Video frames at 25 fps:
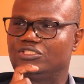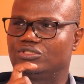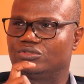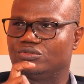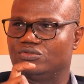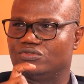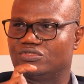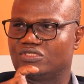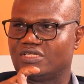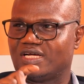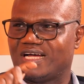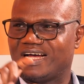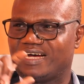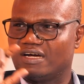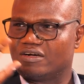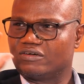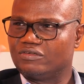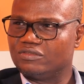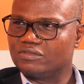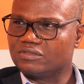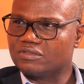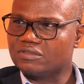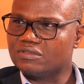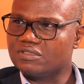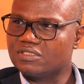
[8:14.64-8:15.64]
les choses à
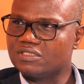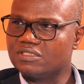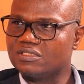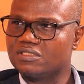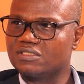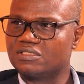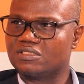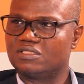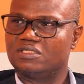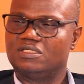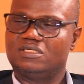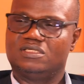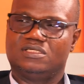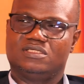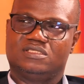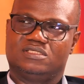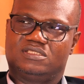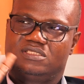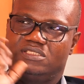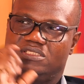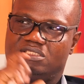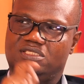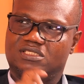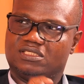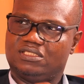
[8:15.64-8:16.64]
contre-sens
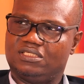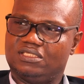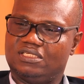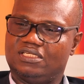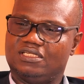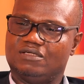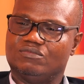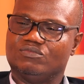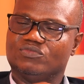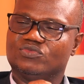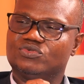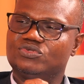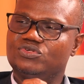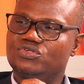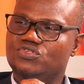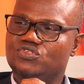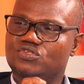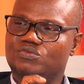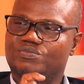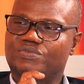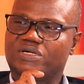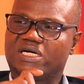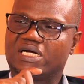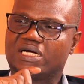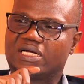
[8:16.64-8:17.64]
si les mots ne
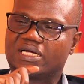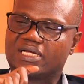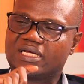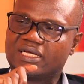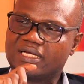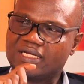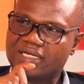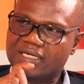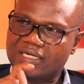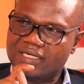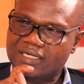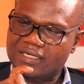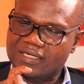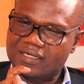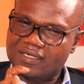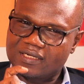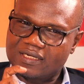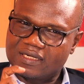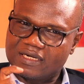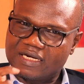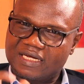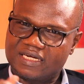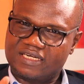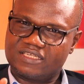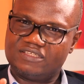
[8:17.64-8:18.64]
sont pas
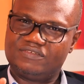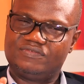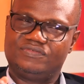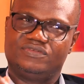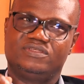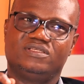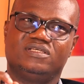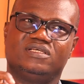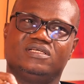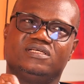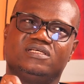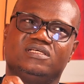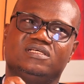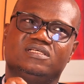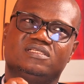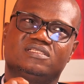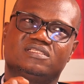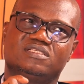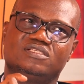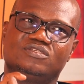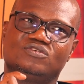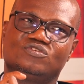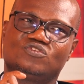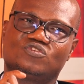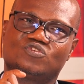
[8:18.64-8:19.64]
clarifier,
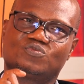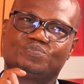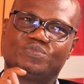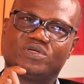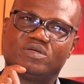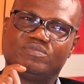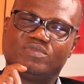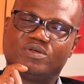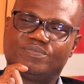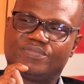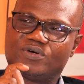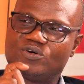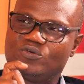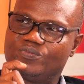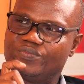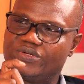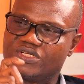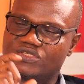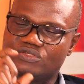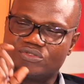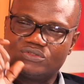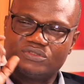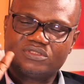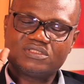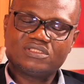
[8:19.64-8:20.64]
si on ne permet pas aux
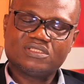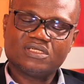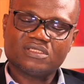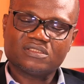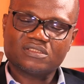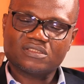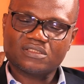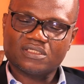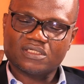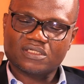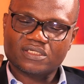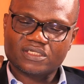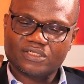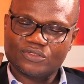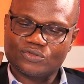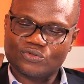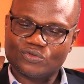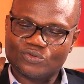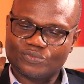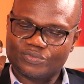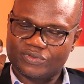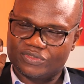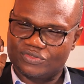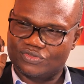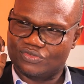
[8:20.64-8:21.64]
personnes d'entendre et de
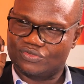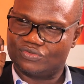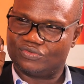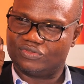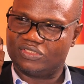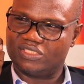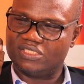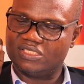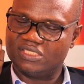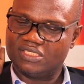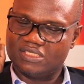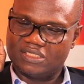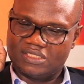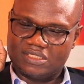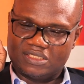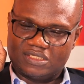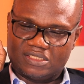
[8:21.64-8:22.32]
comprendre ce qu'on dit,